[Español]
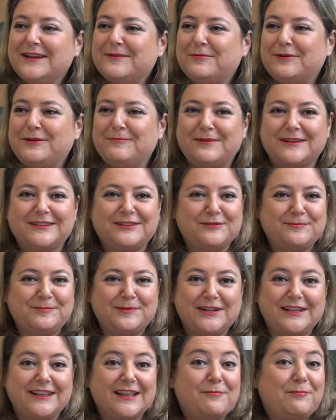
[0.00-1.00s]
por el Paseo
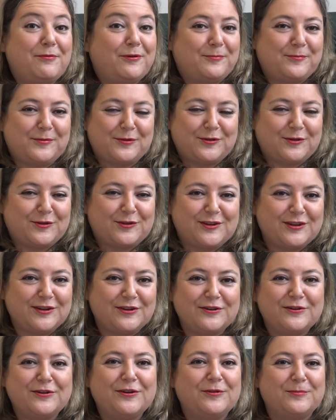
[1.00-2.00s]
Pereda, por Puerto Chico
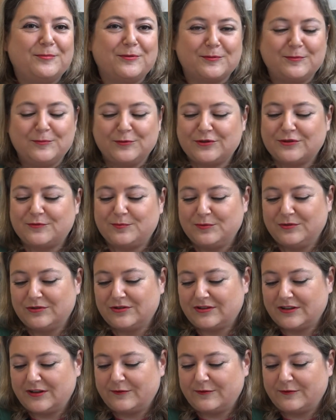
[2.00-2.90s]
o por muchos puntos